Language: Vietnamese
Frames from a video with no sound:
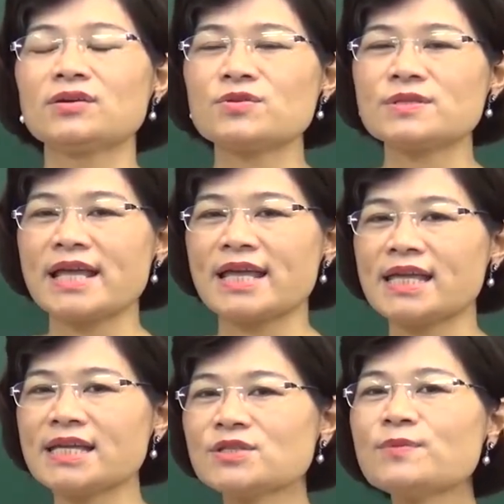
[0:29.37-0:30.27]
cô
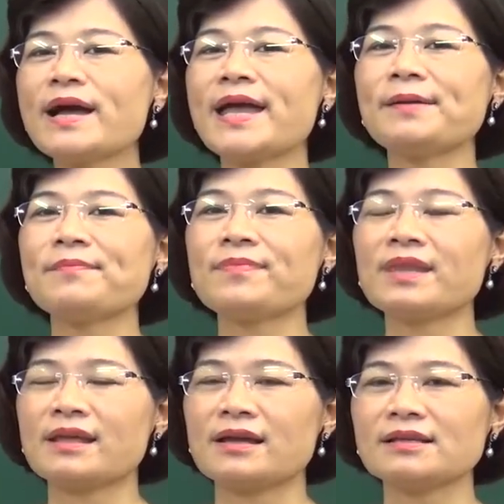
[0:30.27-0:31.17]
sẽ giúp các em
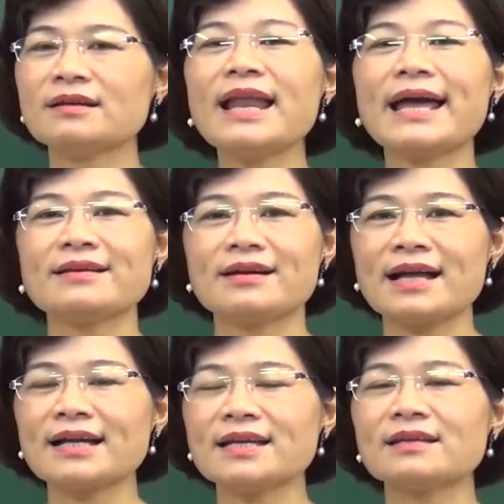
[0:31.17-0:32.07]
nhớ lại được
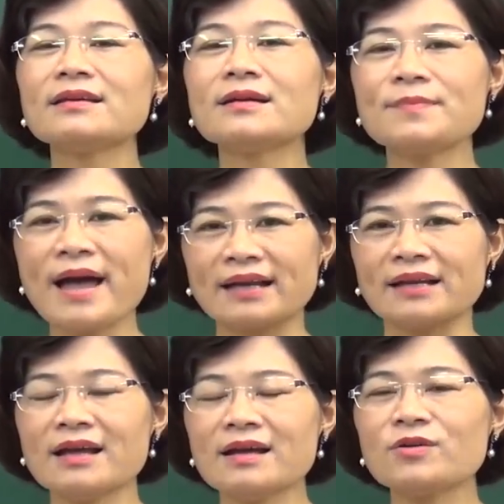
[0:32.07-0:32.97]
các cái kiến thức cơ bản